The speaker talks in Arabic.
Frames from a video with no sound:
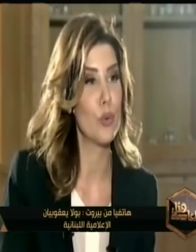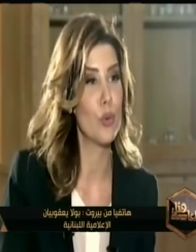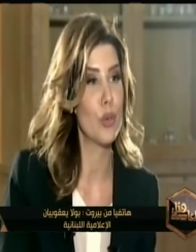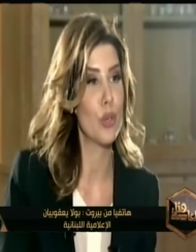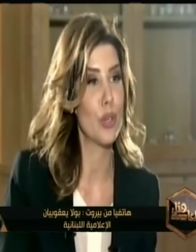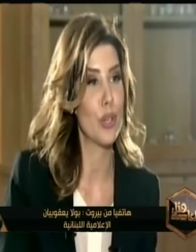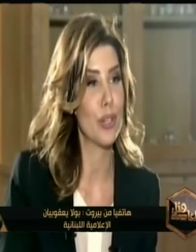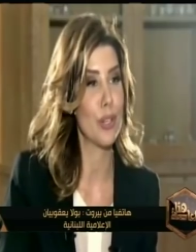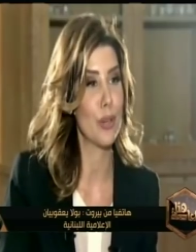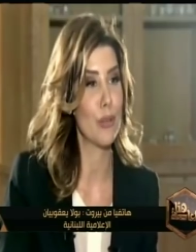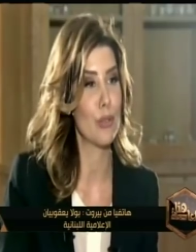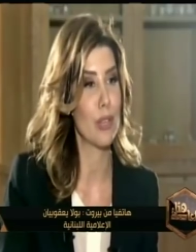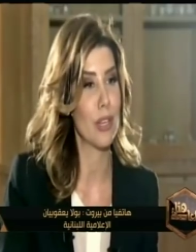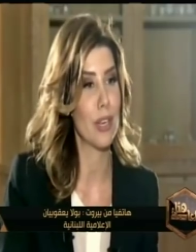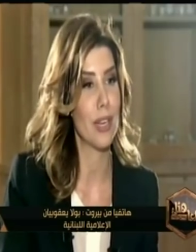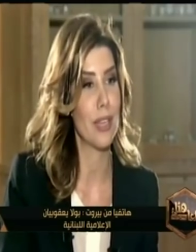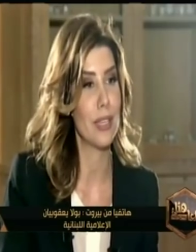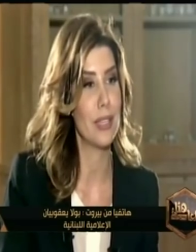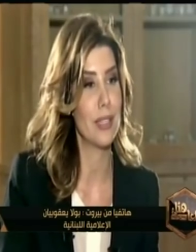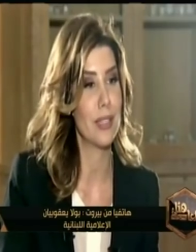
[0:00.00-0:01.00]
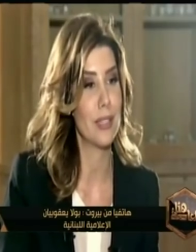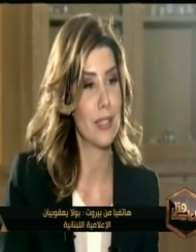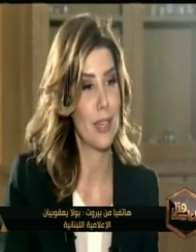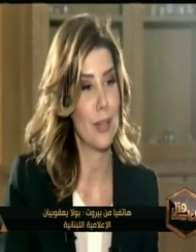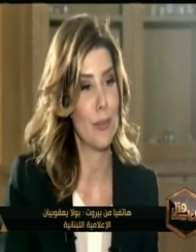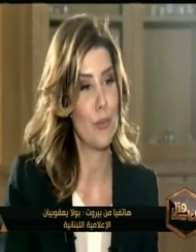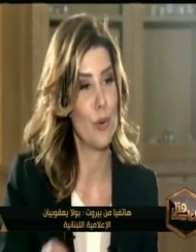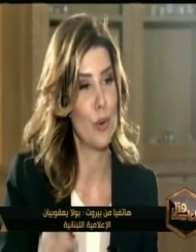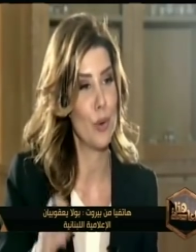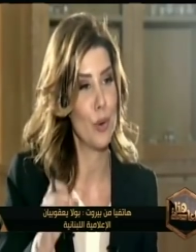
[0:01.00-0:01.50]
بعتقد يعني
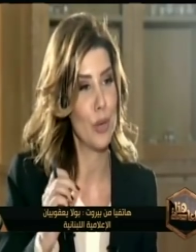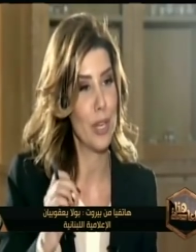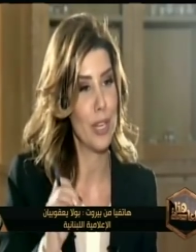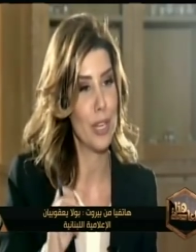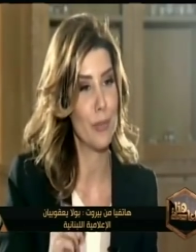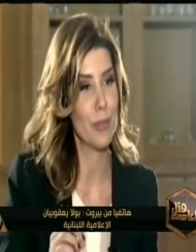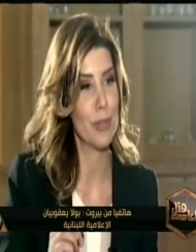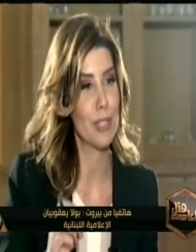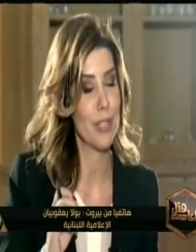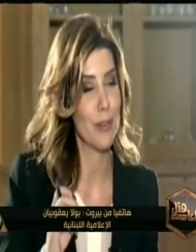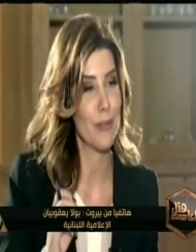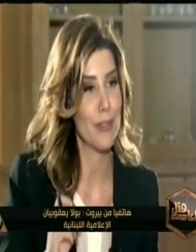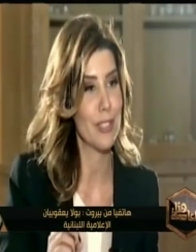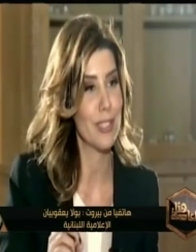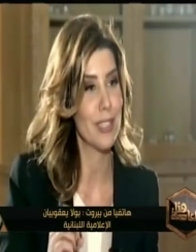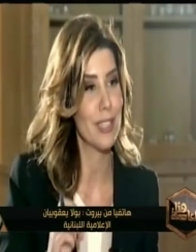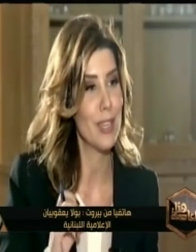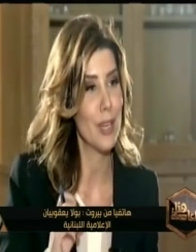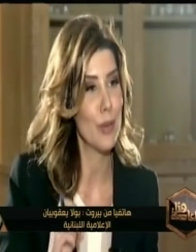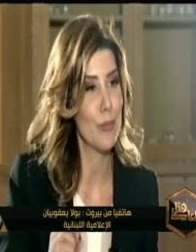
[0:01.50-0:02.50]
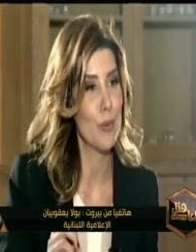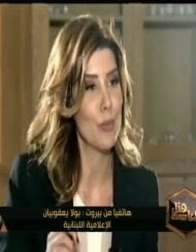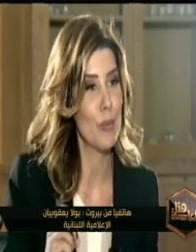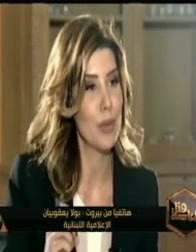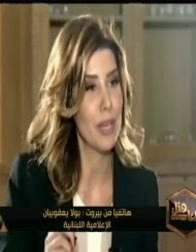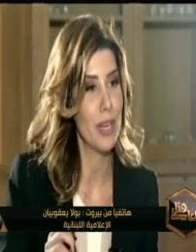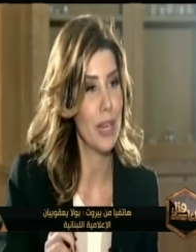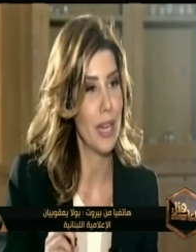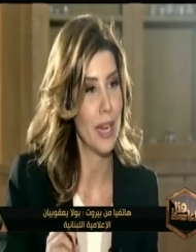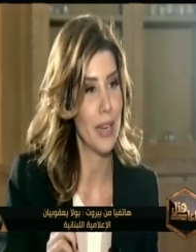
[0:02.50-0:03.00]
تفاجئوا انه هو على
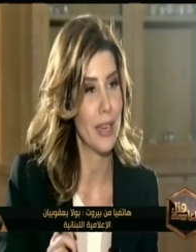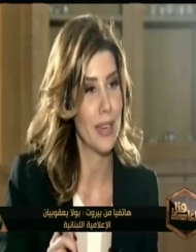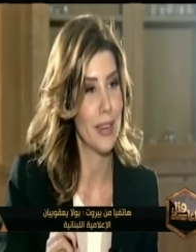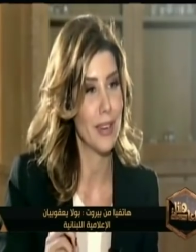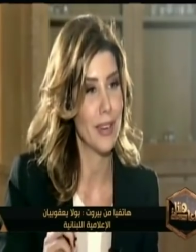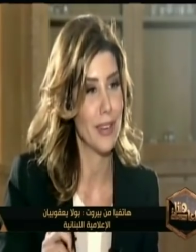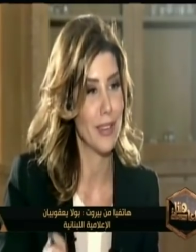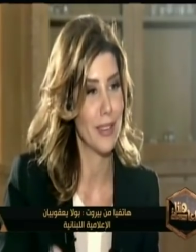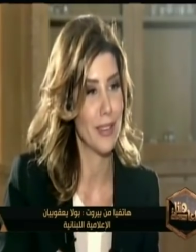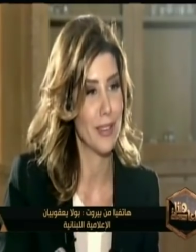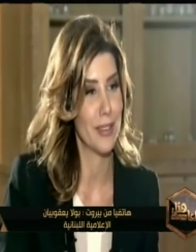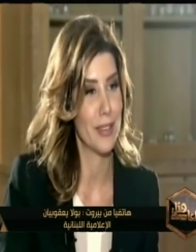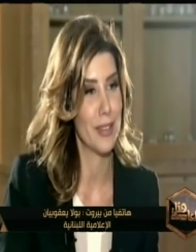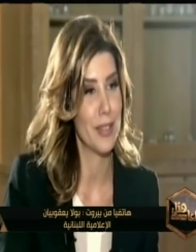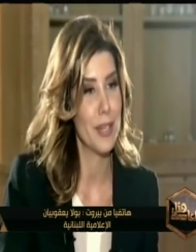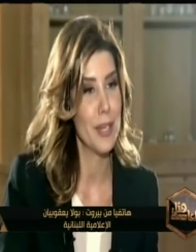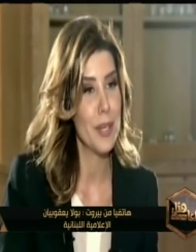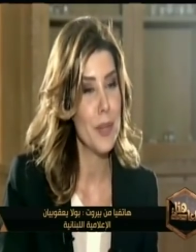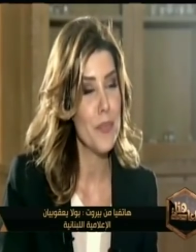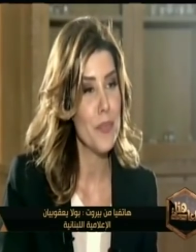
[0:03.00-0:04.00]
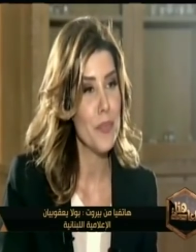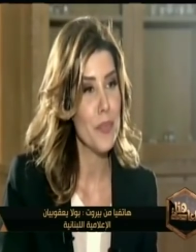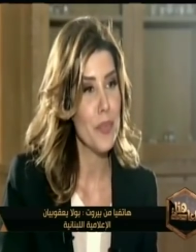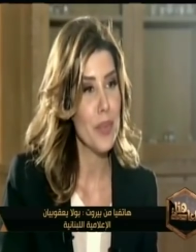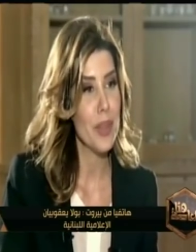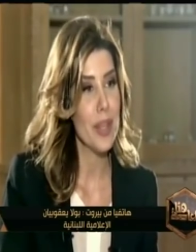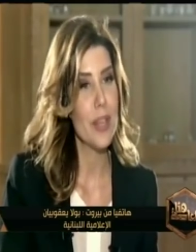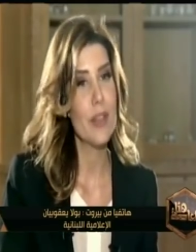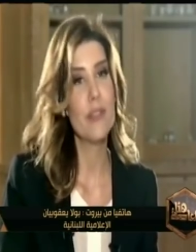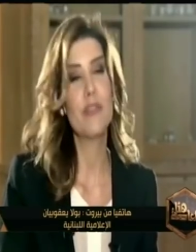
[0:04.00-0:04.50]
كلامه على ثوابته على اسلوبه
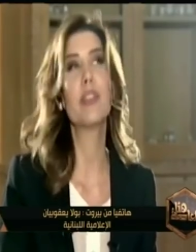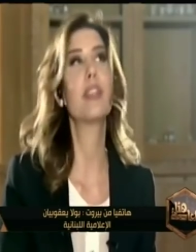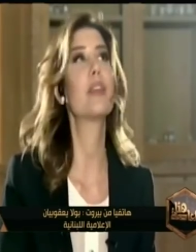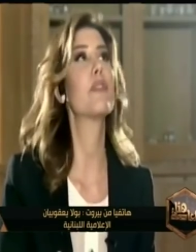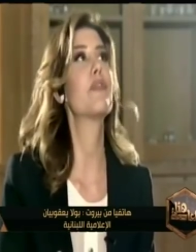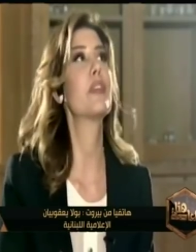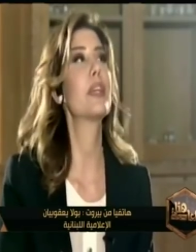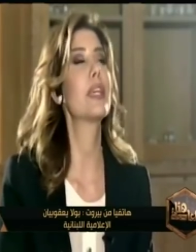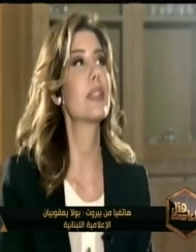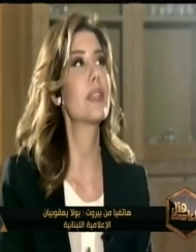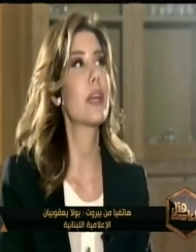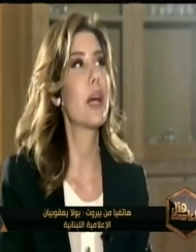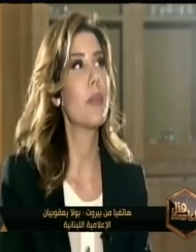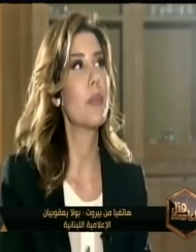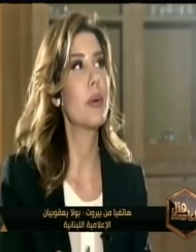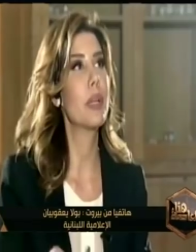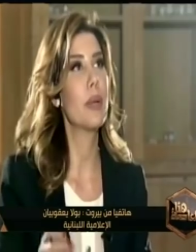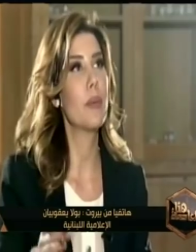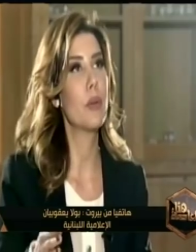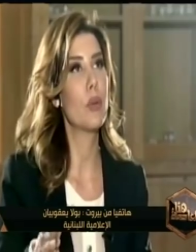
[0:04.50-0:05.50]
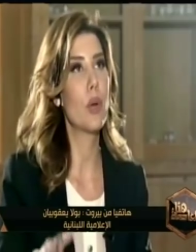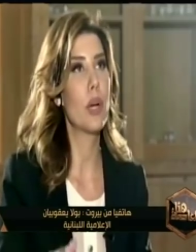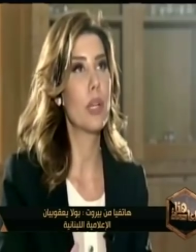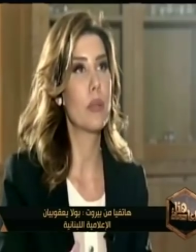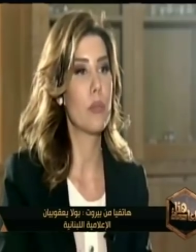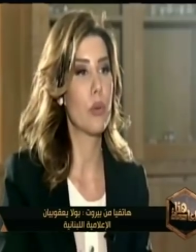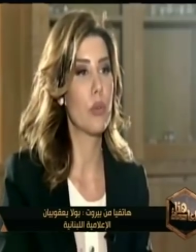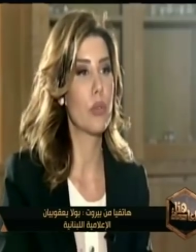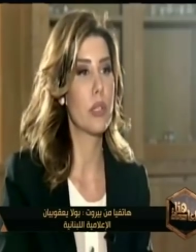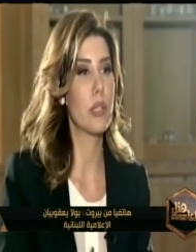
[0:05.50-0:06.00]
على طريقته
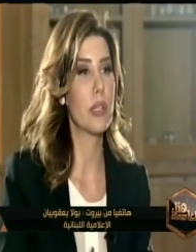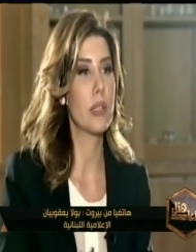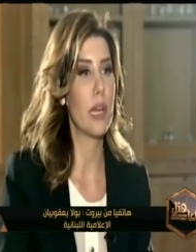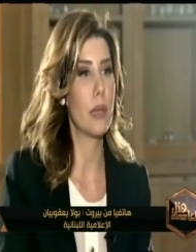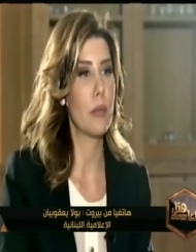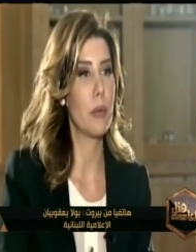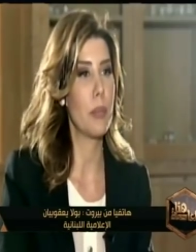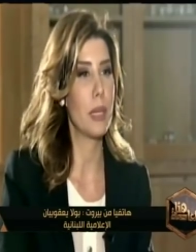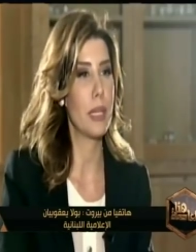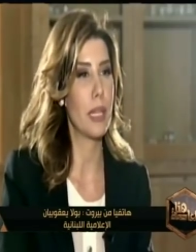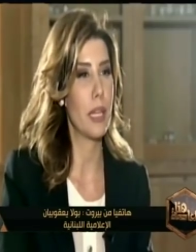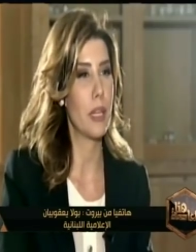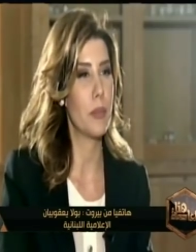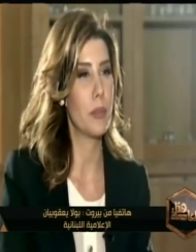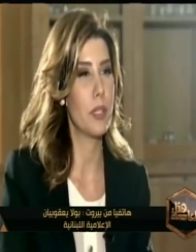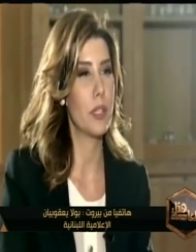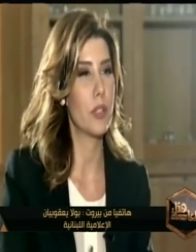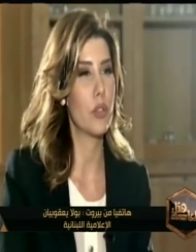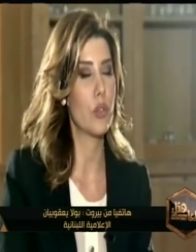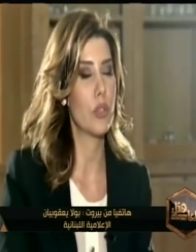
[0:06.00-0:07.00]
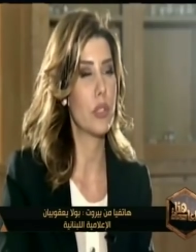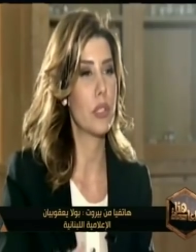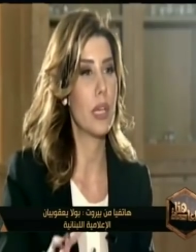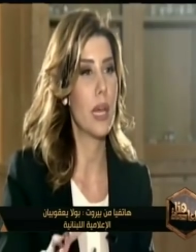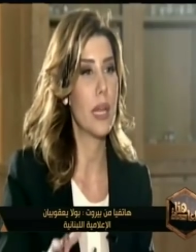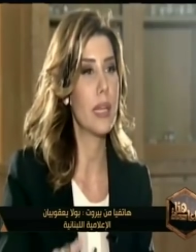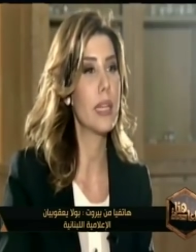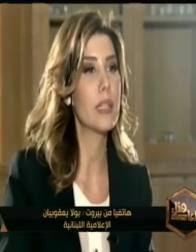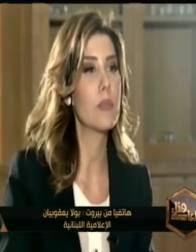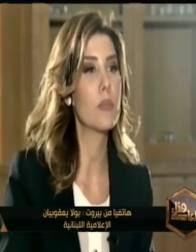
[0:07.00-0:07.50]
يقول انه عائد
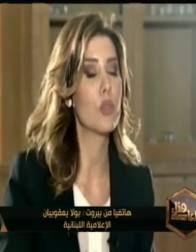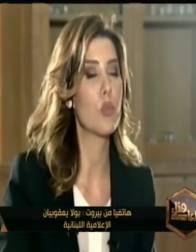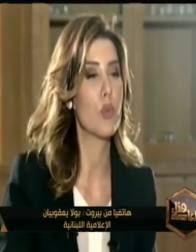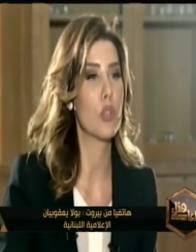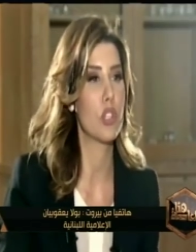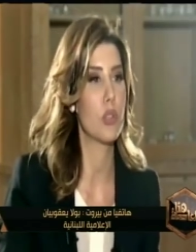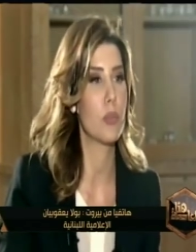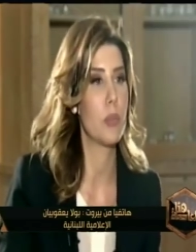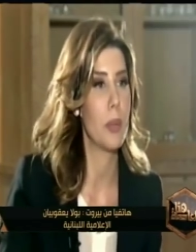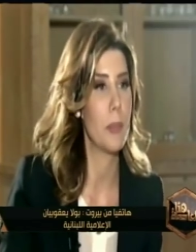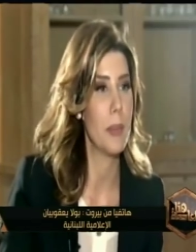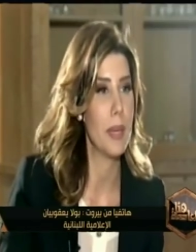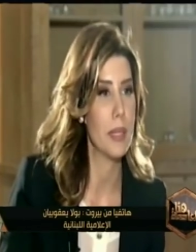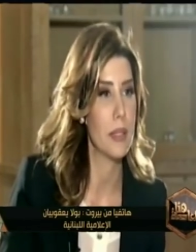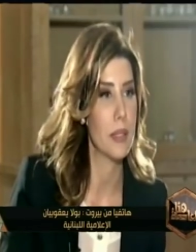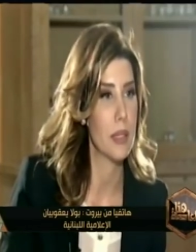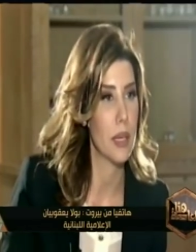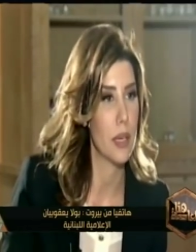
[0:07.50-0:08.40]
يعني آه،